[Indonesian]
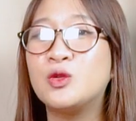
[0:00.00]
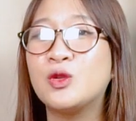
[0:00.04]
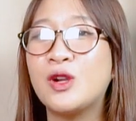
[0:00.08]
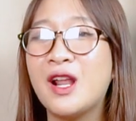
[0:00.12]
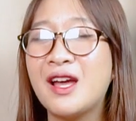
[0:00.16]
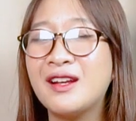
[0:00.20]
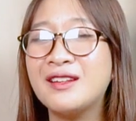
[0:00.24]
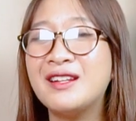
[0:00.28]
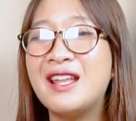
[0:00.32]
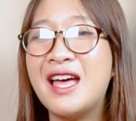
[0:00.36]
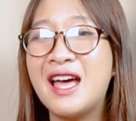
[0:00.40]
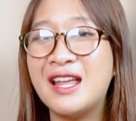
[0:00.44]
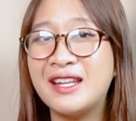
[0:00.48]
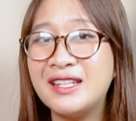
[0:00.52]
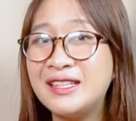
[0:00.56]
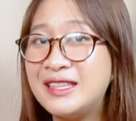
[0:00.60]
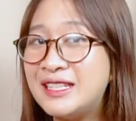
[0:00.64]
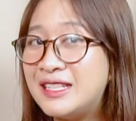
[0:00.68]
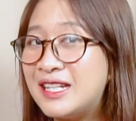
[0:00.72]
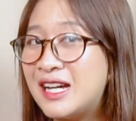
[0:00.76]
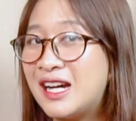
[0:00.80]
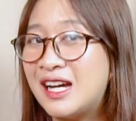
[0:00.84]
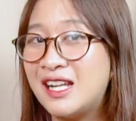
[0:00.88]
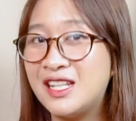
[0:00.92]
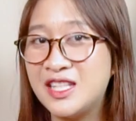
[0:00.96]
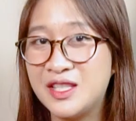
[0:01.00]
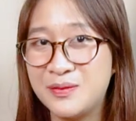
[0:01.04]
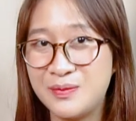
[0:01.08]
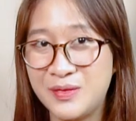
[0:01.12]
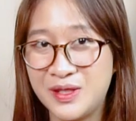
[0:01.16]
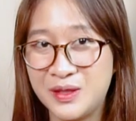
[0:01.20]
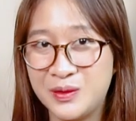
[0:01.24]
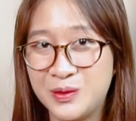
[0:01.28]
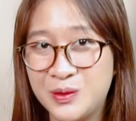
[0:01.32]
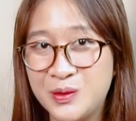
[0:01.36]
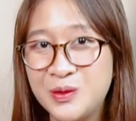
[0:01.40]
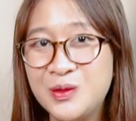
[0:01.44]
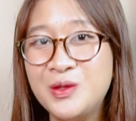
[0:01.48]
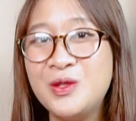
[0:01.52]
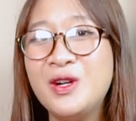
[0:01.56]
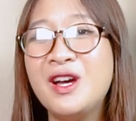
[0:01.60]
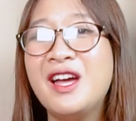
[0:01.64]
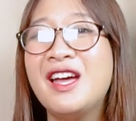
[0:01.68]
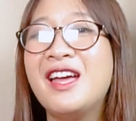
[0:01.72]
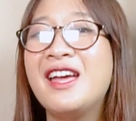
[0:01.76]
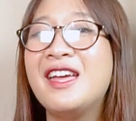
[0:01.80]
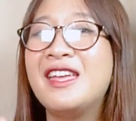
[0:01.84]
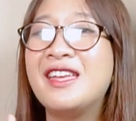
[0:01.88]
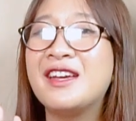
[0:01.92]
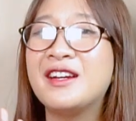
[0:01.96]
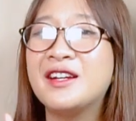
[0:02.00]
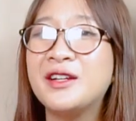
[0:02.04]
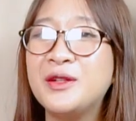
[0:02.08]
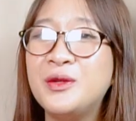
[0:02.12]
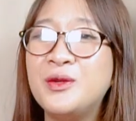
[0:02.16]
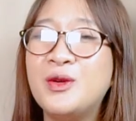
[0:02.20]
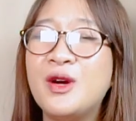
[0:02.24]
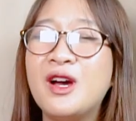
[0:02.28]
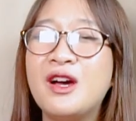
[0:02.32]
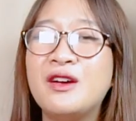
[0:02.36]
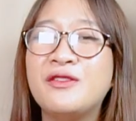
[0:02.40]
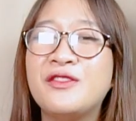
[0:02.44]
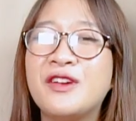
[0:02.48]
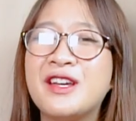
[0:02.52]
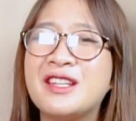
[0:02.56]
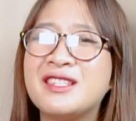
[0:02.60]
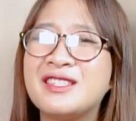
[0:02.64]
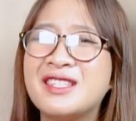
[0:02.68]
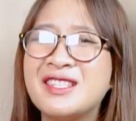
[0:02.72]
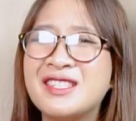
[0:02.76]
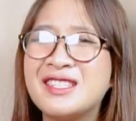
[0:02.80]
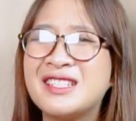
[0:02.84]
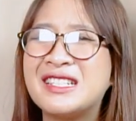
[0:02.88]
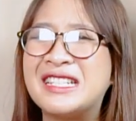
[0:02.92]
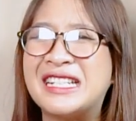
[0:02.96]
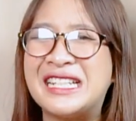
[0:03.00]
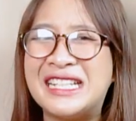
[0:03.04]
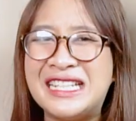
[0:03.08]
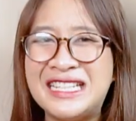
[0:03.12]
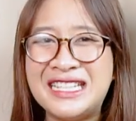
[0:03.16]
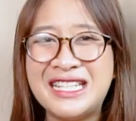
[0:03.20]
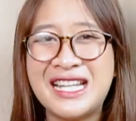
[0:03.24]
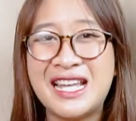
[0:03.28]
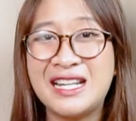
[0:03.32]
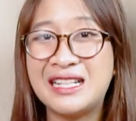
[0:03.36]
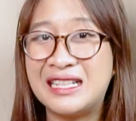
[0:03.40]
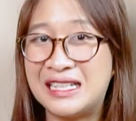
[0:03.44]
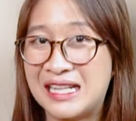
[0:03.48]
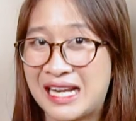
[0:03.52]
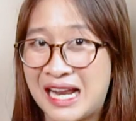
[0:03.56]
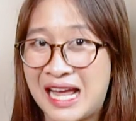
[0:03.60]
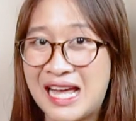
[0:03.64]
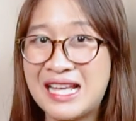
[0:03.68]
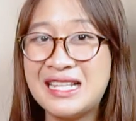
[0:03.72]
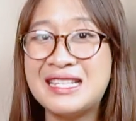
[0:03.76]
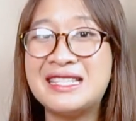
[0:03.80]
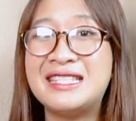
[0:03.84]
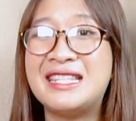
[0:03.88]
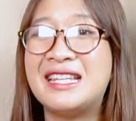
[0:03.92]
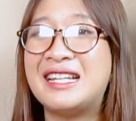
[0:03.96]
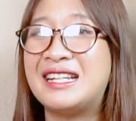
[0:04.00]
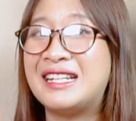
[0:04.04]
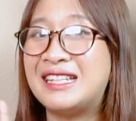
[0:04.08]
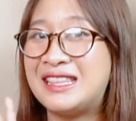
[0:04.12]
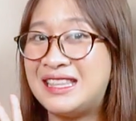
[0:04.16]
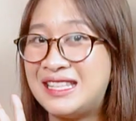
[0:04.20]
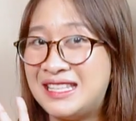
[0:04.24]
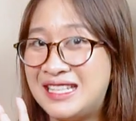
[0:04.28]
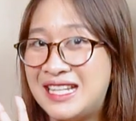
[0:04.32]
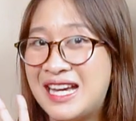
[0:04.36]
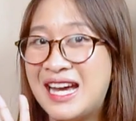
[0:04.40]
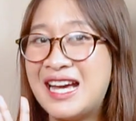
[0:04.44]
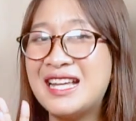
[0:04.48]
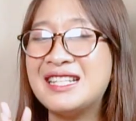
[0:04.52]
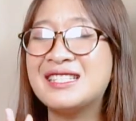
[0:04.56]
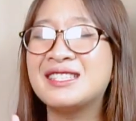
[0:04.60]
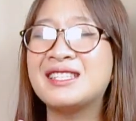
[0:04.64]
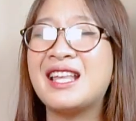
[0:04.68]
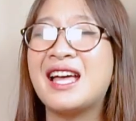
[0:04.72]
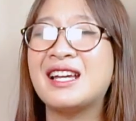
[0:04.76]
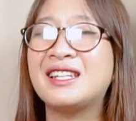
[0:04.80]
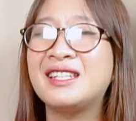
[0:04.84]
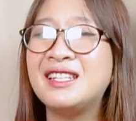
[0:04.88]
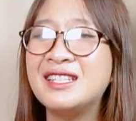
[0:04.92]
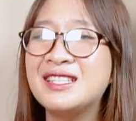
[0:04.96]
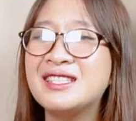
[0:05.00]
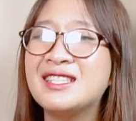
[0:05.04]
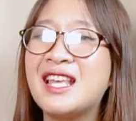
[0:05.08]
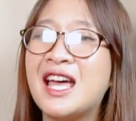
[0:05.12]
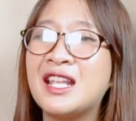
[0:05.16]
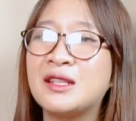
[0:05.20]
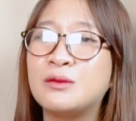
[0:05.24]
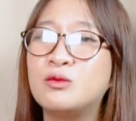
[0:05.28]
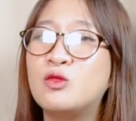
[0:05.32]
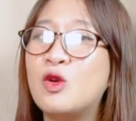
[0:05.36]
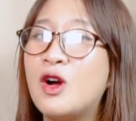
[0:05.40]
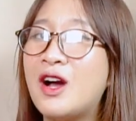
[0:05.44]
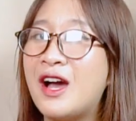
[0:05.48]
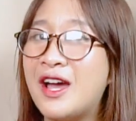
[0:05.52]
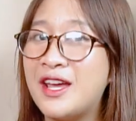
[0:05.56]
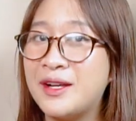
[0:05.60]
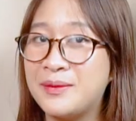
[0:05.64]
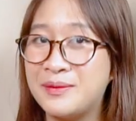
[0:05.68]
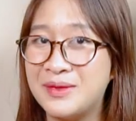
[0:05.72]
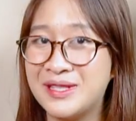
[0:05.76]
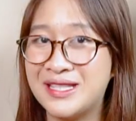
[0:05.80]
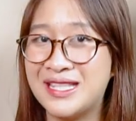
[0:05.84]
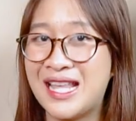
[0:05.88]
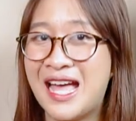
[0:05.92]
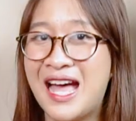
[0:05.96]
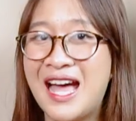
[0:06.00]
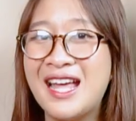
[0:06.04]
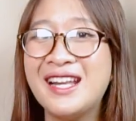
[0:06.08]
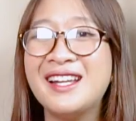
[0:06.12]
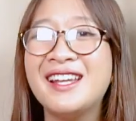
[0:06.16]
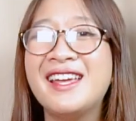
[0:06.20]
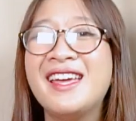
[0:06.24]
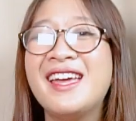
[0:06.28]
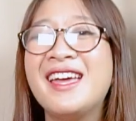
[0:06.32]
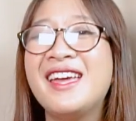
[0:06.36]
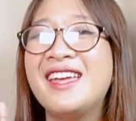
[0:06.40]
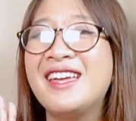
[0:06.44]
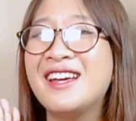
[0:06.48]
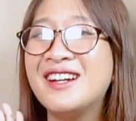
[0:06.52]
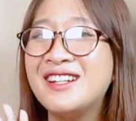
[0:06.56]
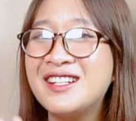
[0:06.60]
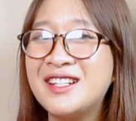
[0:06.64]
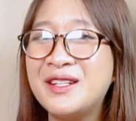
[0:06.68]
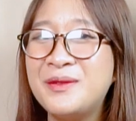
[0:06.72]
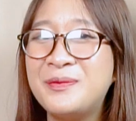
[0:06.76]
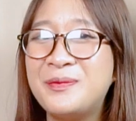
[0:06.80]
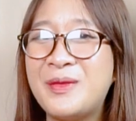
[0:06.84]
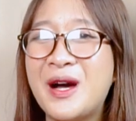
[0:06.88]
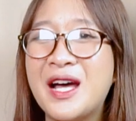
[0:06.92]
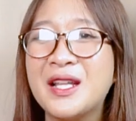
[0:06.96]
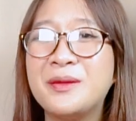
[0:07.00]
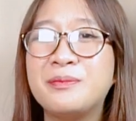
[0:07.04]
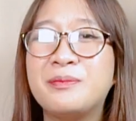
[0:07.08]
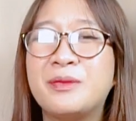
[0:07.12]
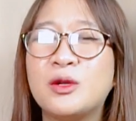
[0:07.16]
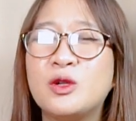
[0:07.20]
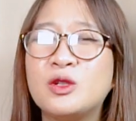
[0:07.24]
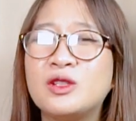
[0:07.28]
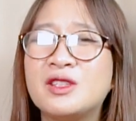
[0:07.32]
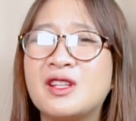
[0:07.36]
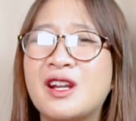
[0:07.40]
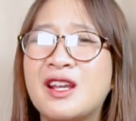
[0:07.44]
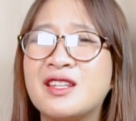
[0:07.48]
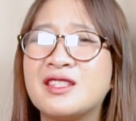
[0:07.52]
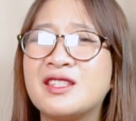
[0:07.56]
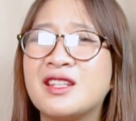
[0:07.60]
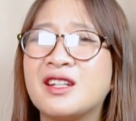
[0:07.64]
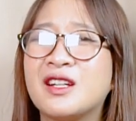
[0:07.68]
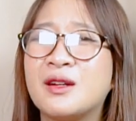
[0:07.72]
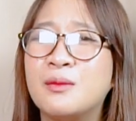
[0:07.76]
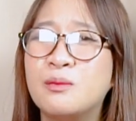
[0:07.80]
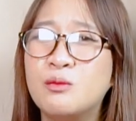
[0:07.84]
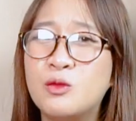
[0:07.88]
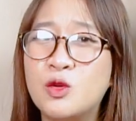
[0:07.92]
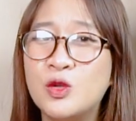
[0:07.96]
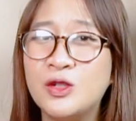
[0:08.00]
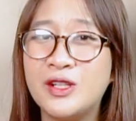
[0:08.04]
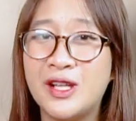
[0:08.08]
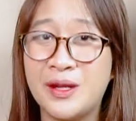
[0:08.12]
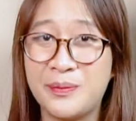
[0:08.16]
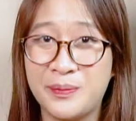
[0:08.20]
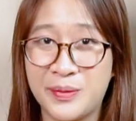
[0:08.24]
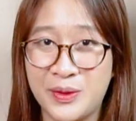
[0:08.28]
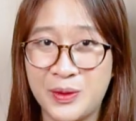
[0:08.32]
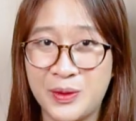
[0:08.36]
kurang dari tiga kali seminggu, yang kedua feses kering dan keras, yang ketiga sakit saat buang air besar, yang keempat perut terasa kembung dan